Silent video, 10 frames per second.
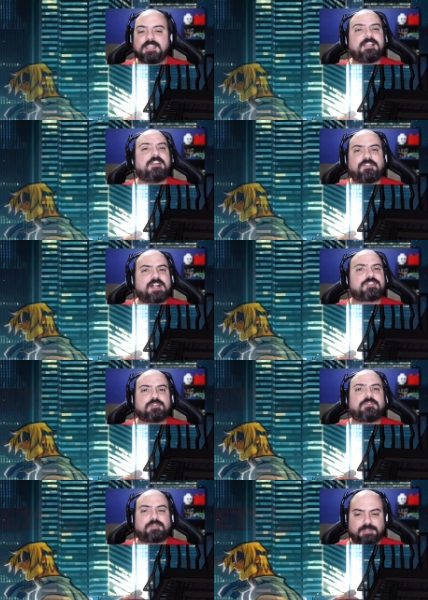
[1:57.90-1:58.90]
e livrar de
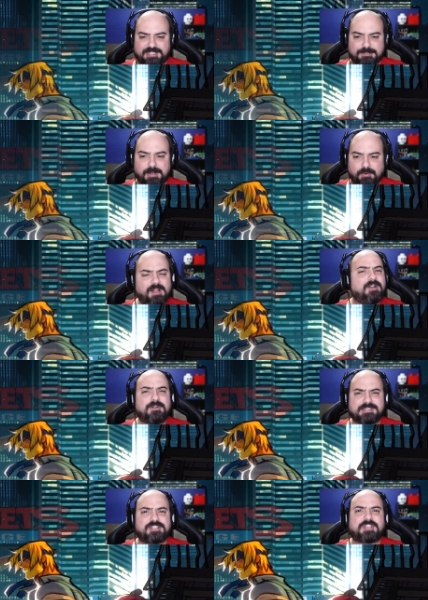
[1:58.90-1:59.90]
novo todo esse mal.
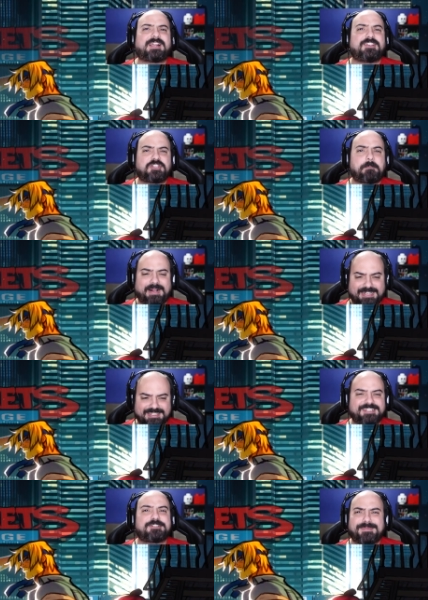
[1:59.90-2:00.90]
Ou seja, é clichê pra
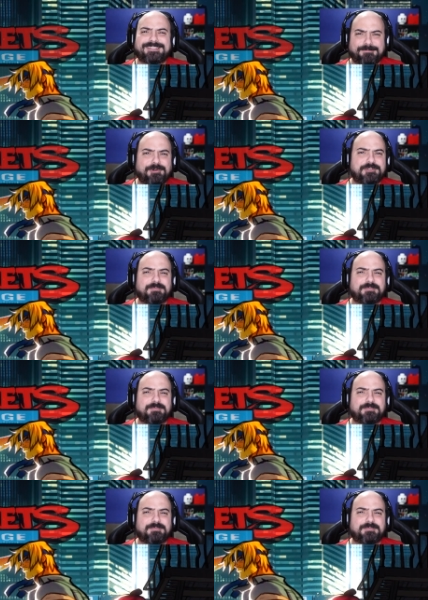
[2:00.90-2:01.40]
cacete, mas é bom